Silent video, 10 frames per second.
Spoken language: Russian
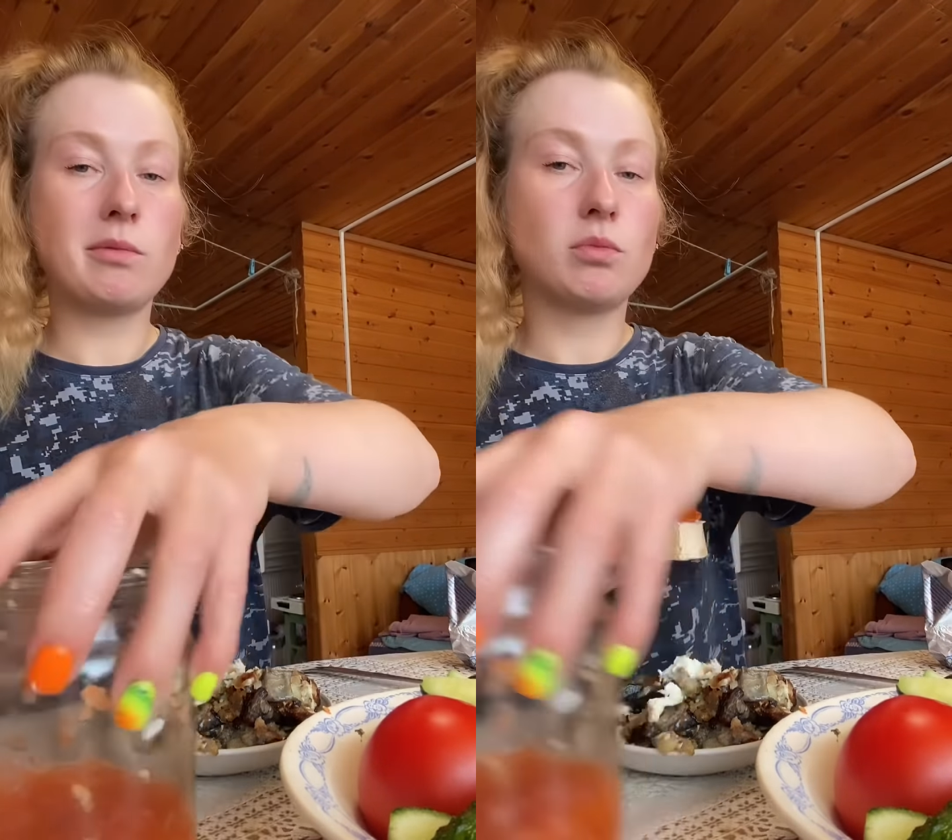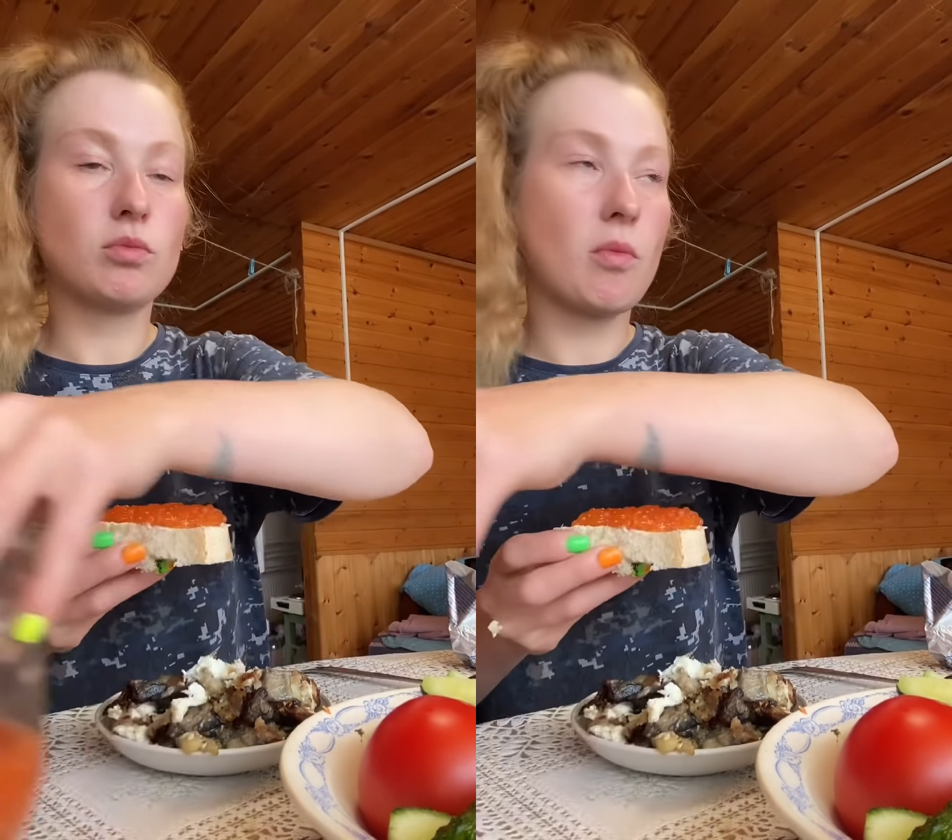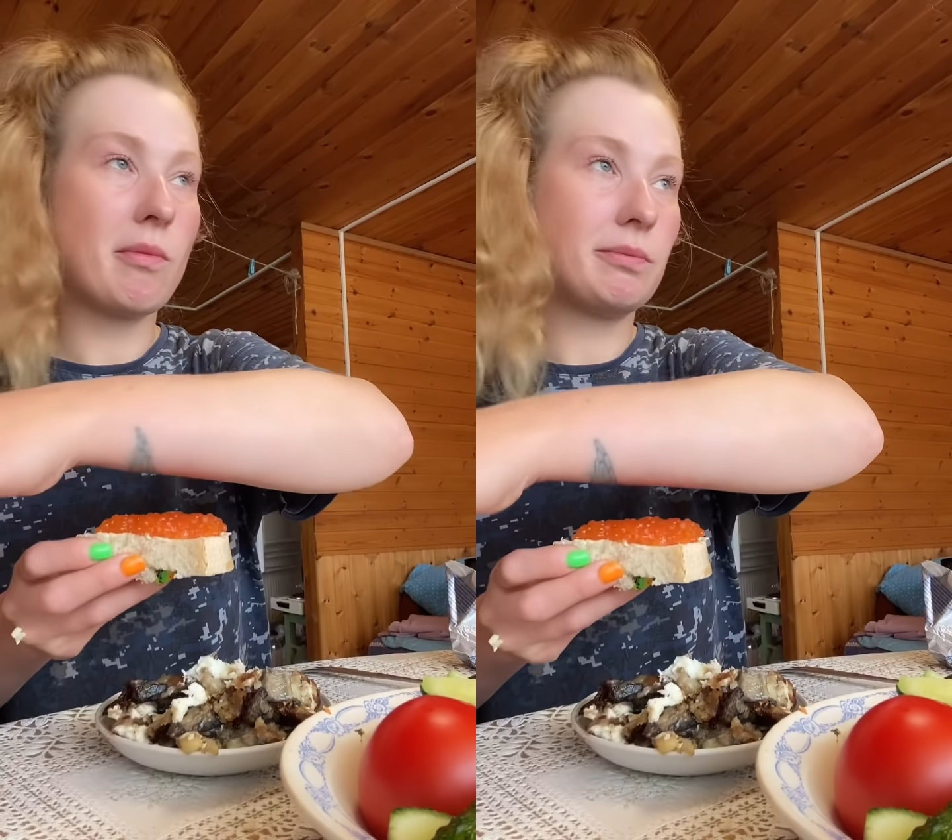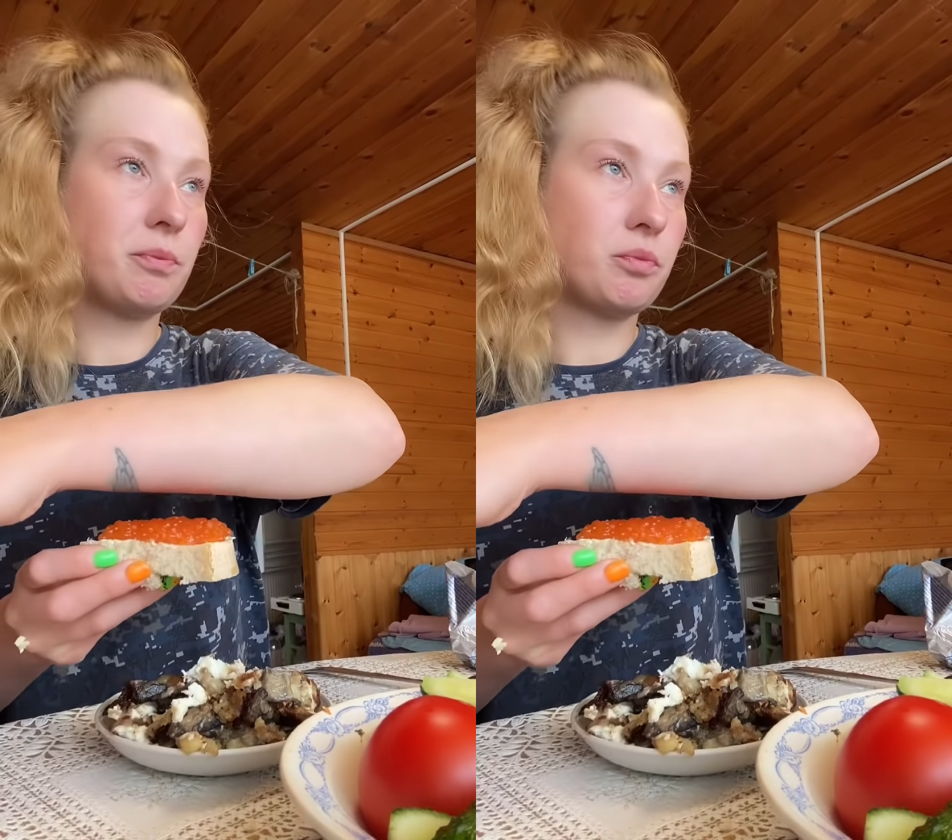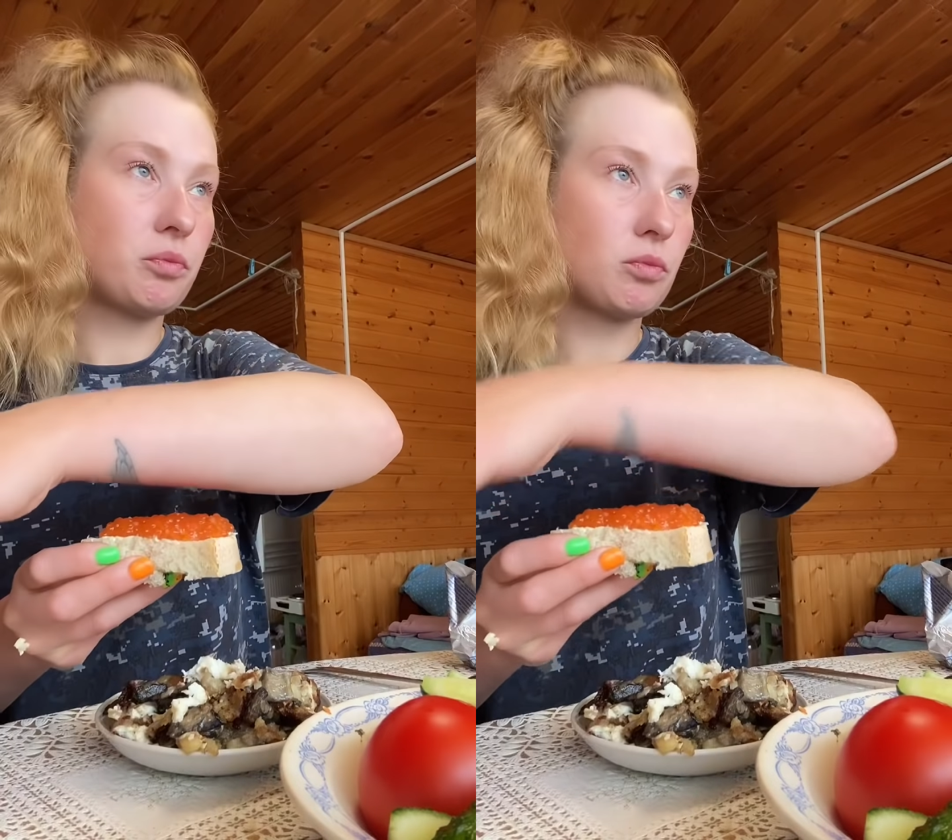Ну, в
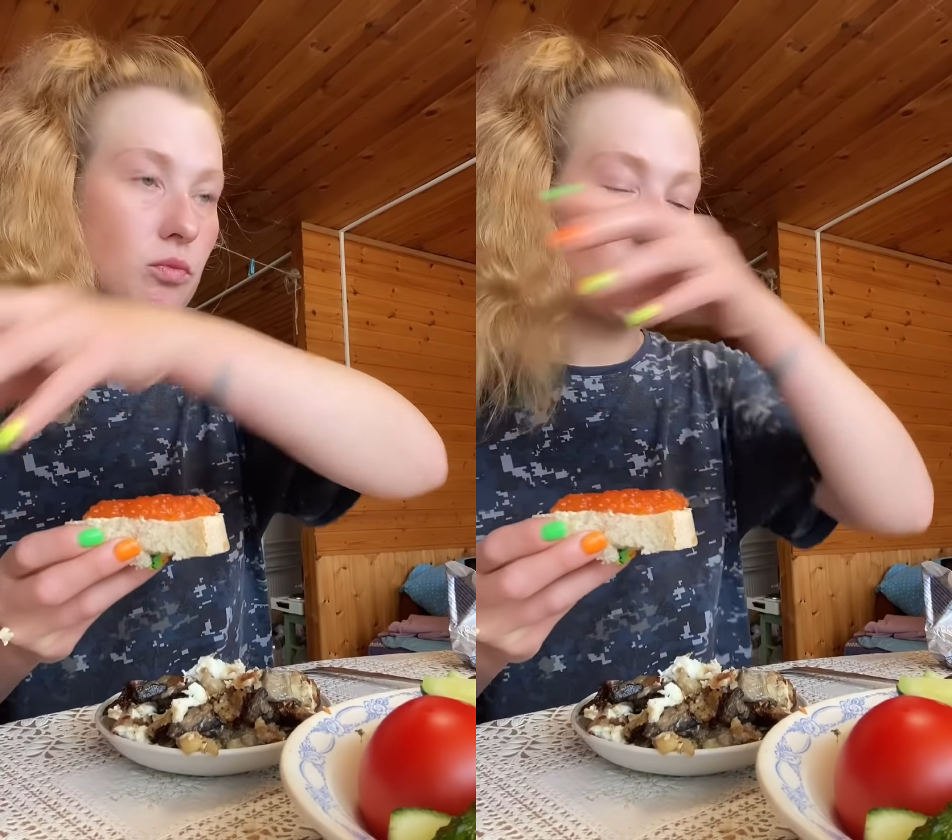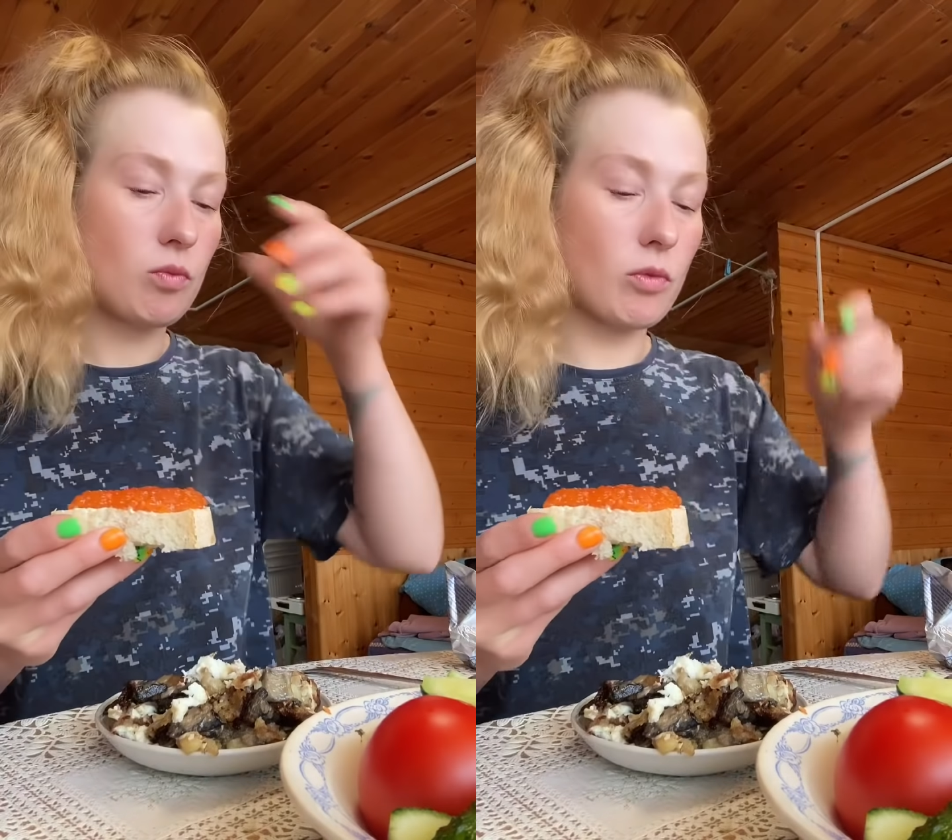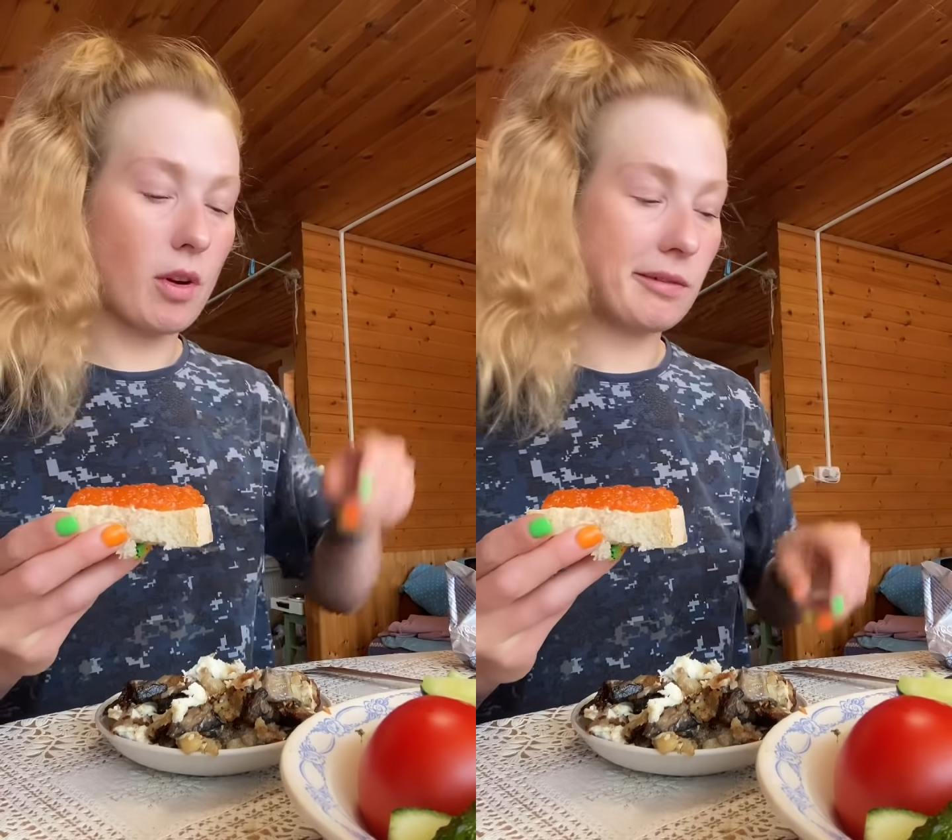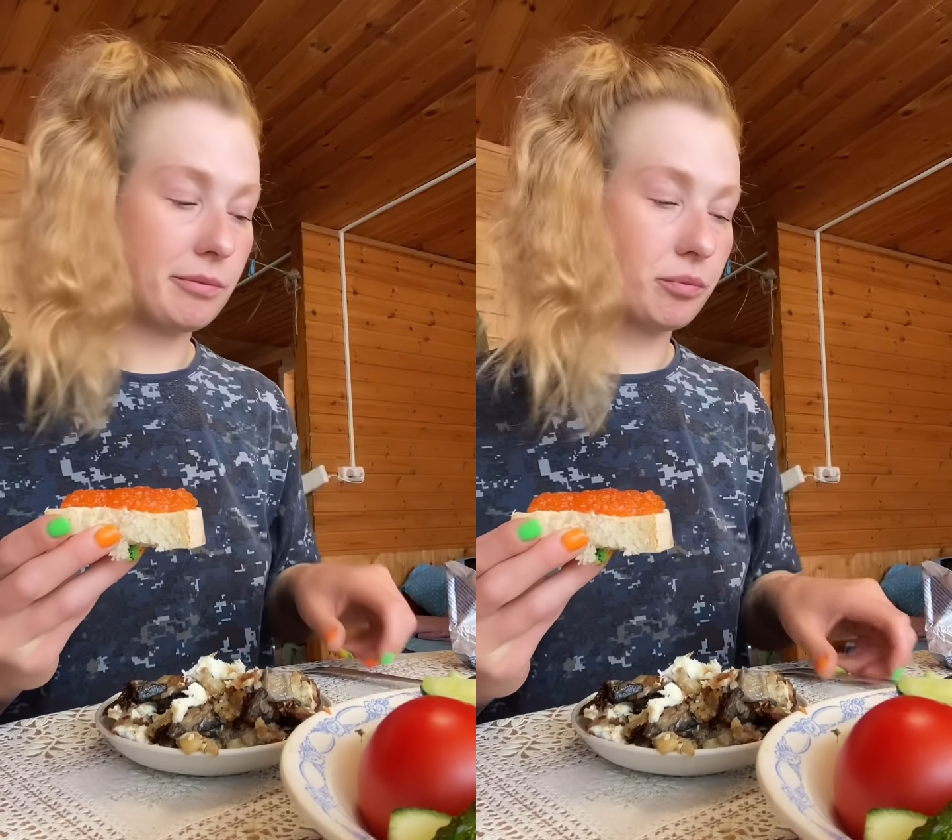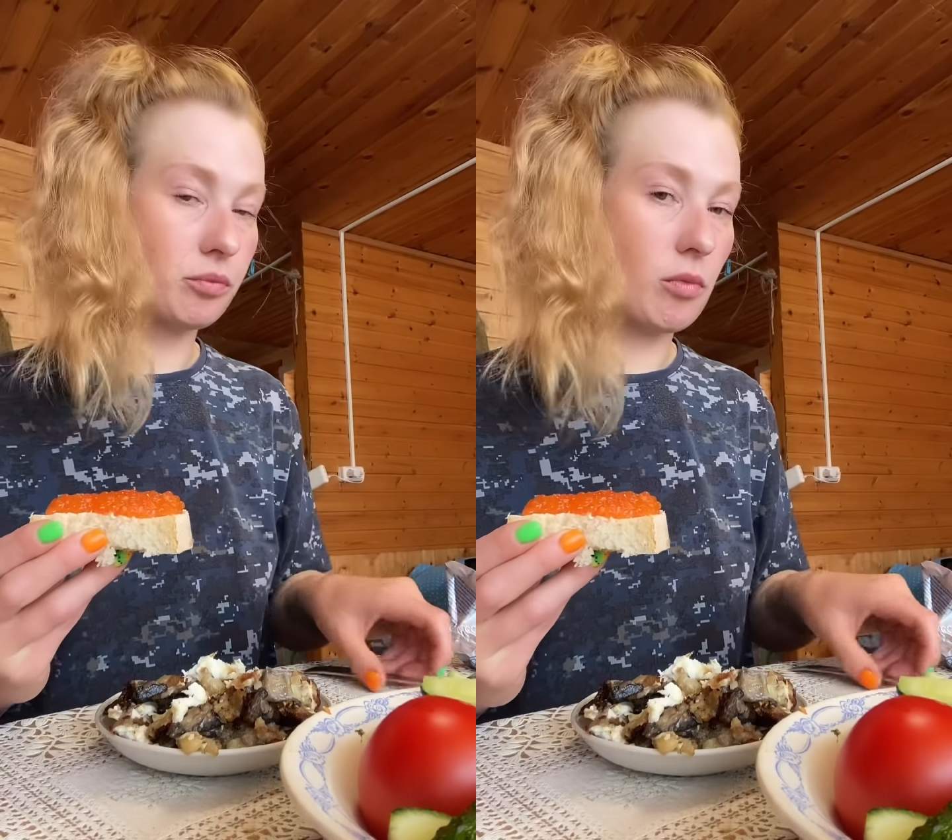этом продаются, один нас
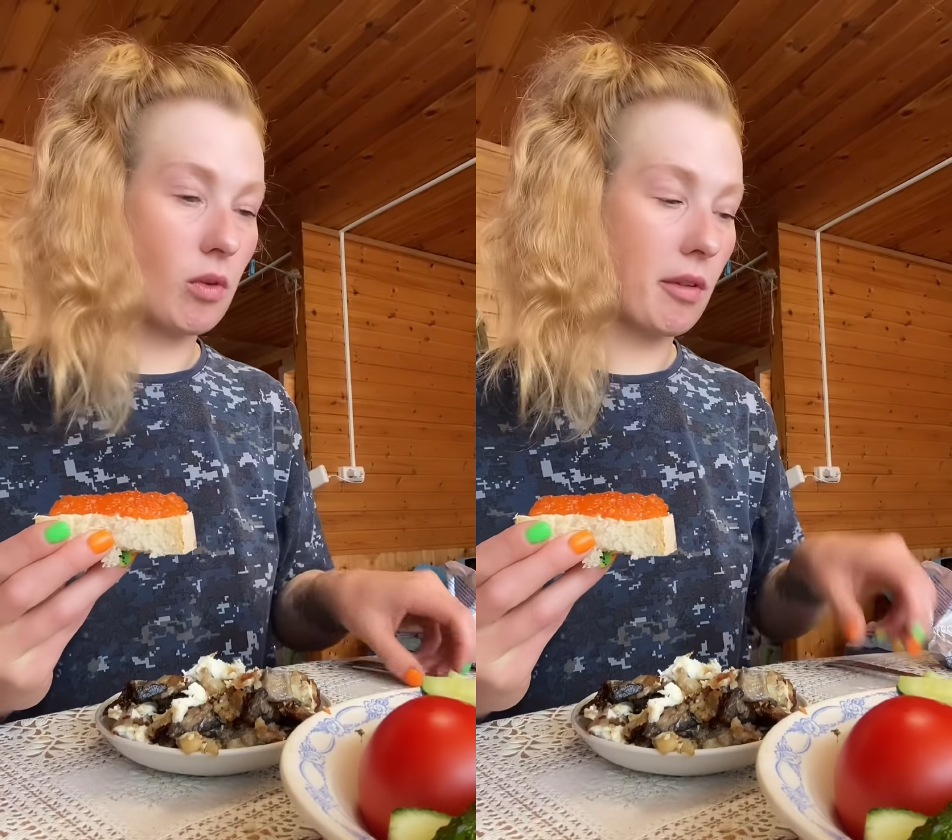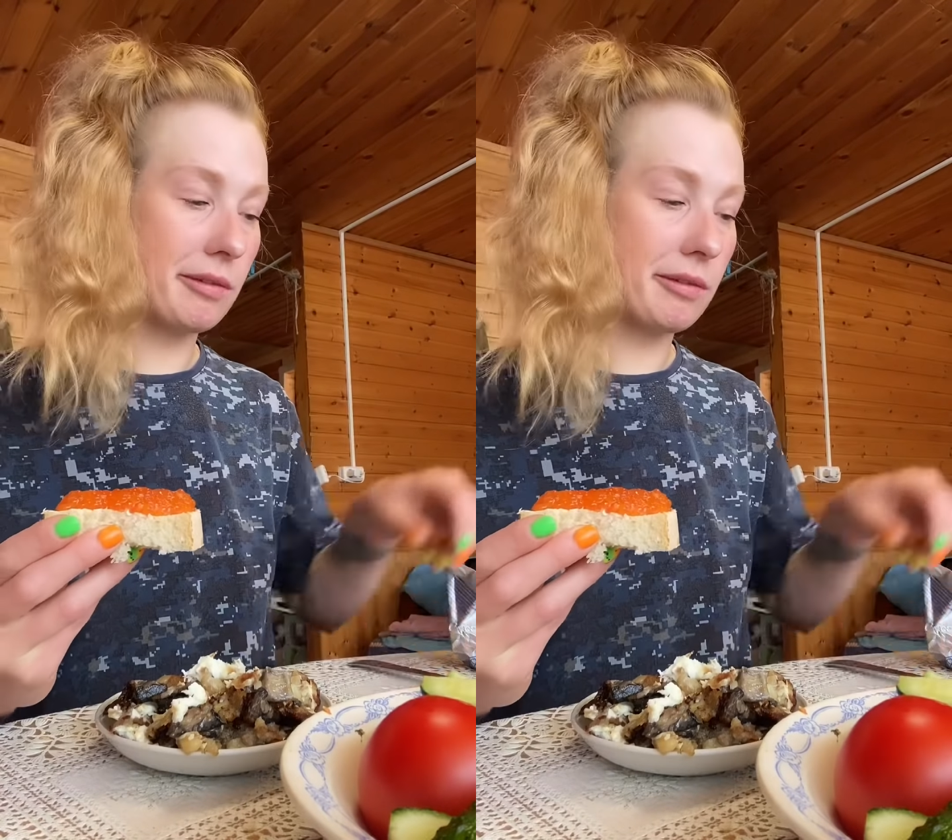покупали.